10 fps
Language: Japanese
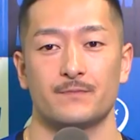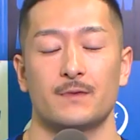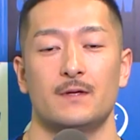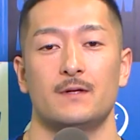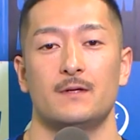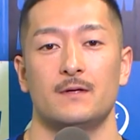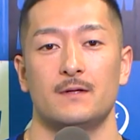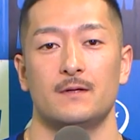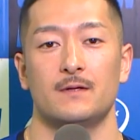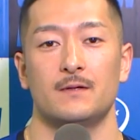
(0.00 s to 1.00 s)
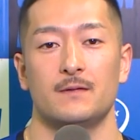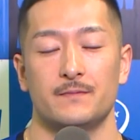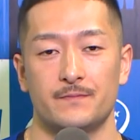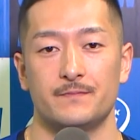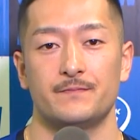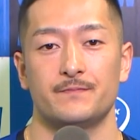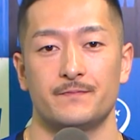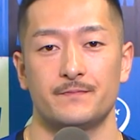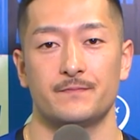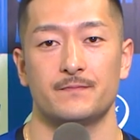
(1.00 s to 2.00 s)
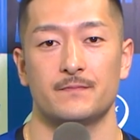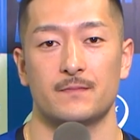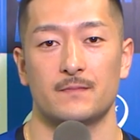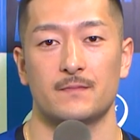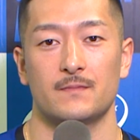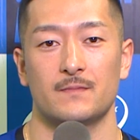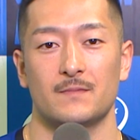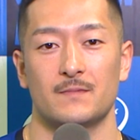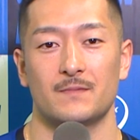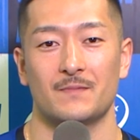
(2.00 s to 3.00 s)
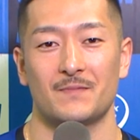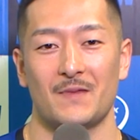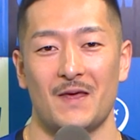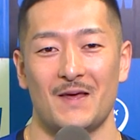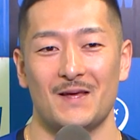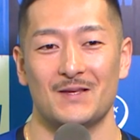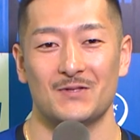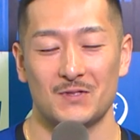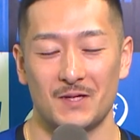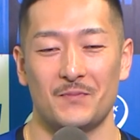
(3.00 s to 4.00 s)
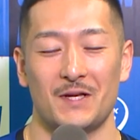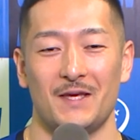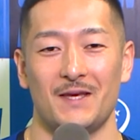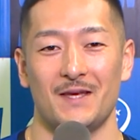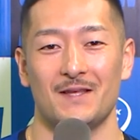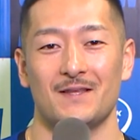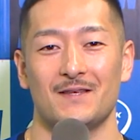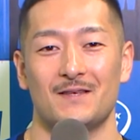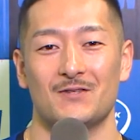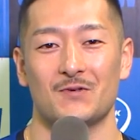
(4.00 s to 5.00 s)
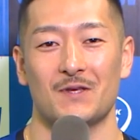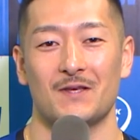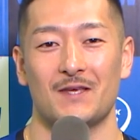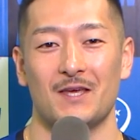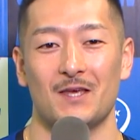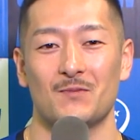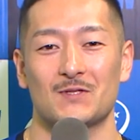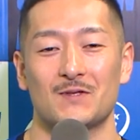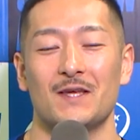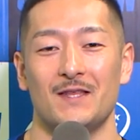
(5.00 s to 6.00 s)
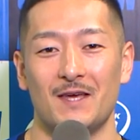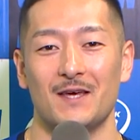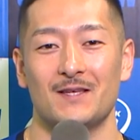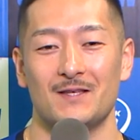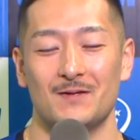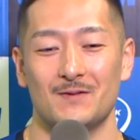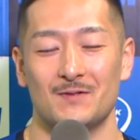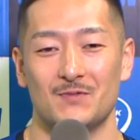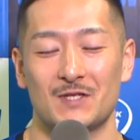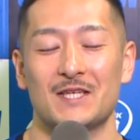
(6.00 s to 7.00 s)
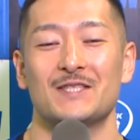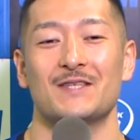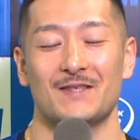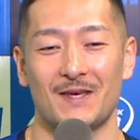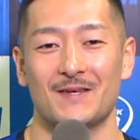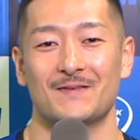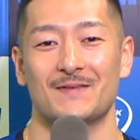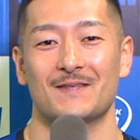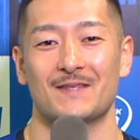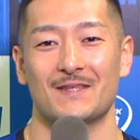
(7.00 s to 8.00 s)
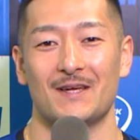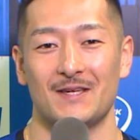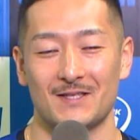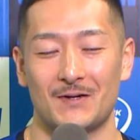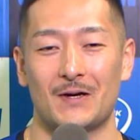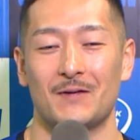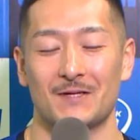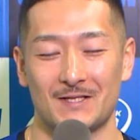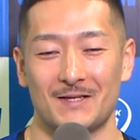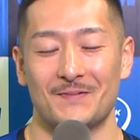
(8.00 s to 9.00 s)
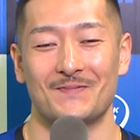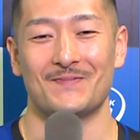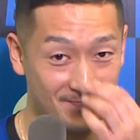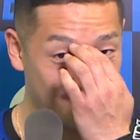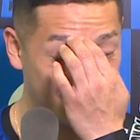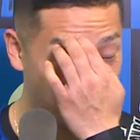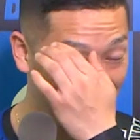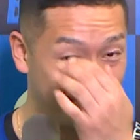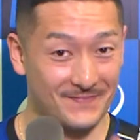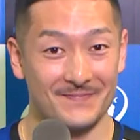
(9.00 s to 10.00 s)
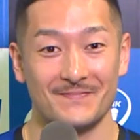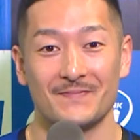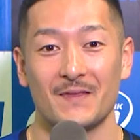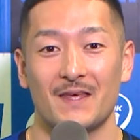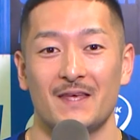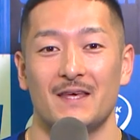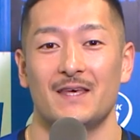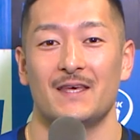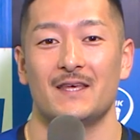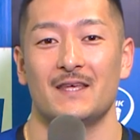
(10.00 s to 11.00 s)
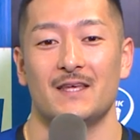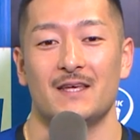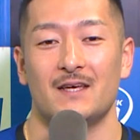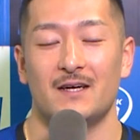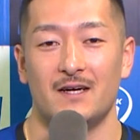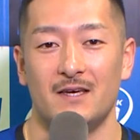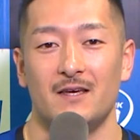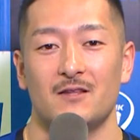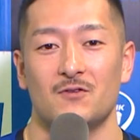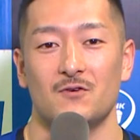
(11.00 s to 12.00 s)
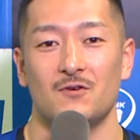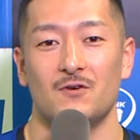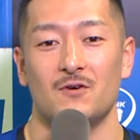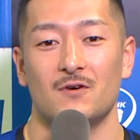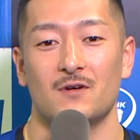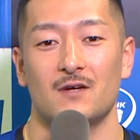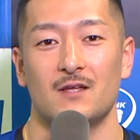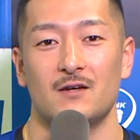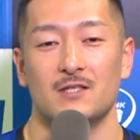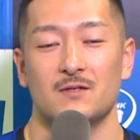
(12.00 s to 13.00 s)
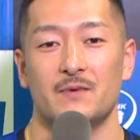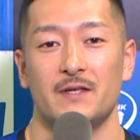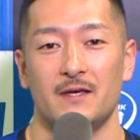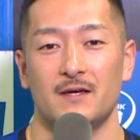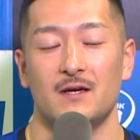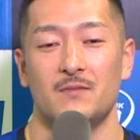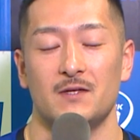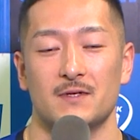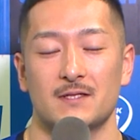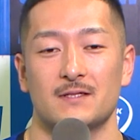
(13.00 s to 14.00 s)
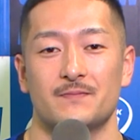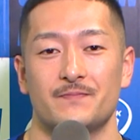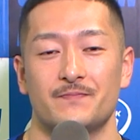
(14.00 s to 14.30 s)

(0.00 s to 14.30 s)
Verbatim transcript: 慣れない番手戦でしたけどどうですかねそうですねやっぱりちょっと経験も少ないんで難しいですね大さん分かりました、決勝戦はどう戦いますかねはいえっ、ー、と神奈川一応前で頑張ります